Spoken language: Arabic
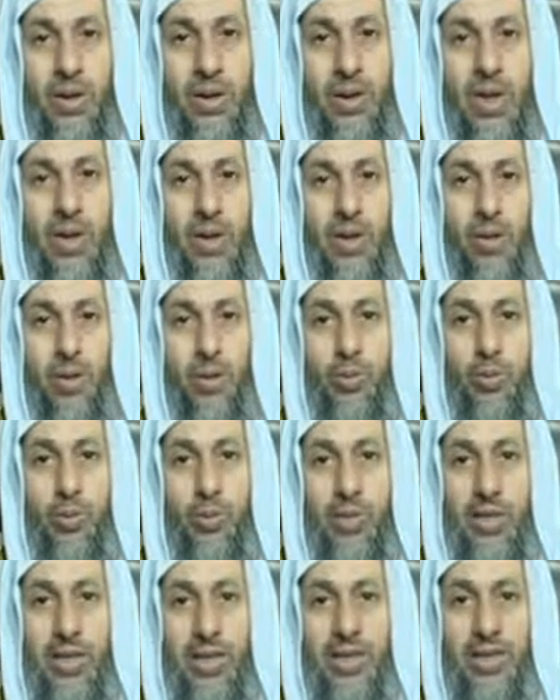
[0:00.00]

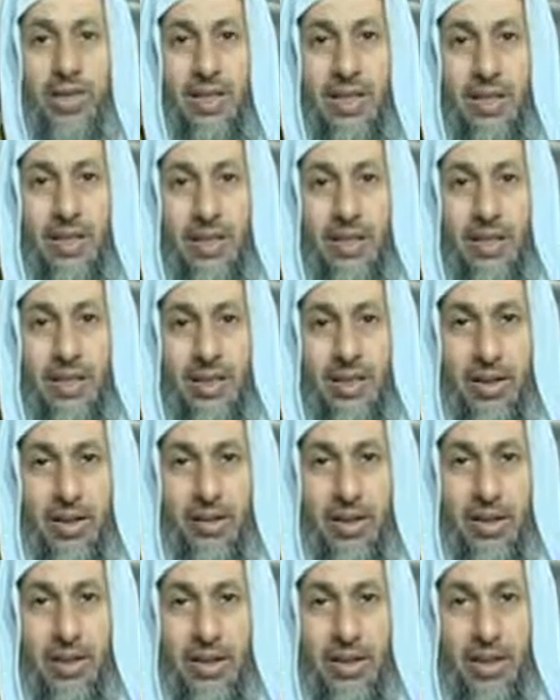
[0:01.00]
وكذا يؤم الناس
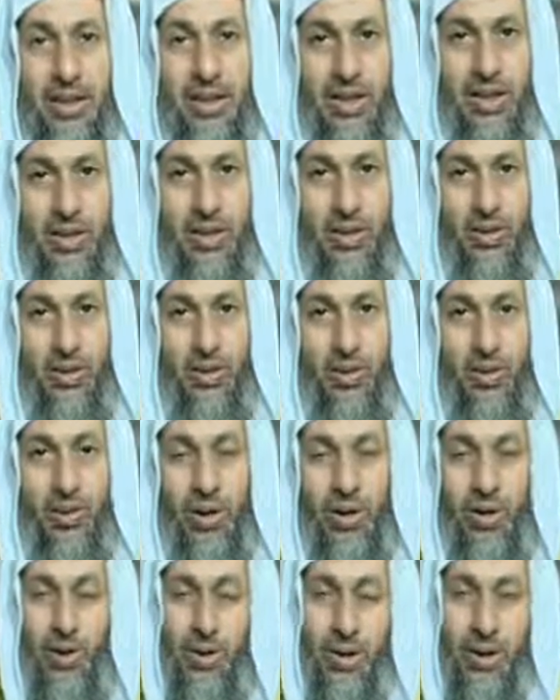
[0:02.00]
إذا كان
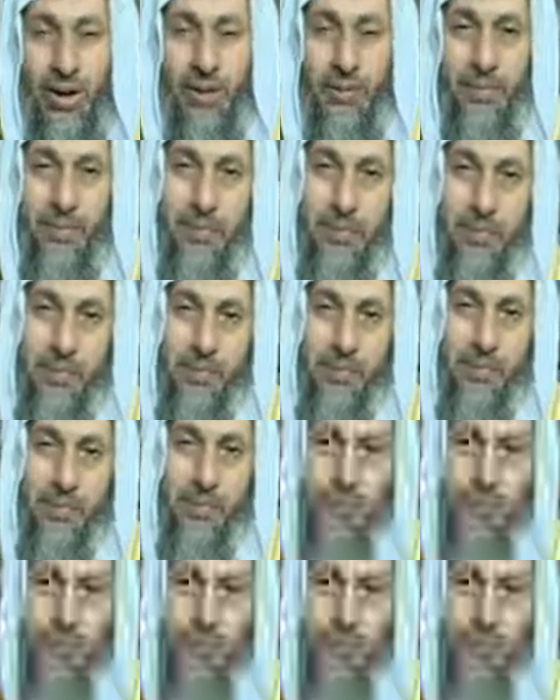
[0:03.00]
صحيحا والله أعلم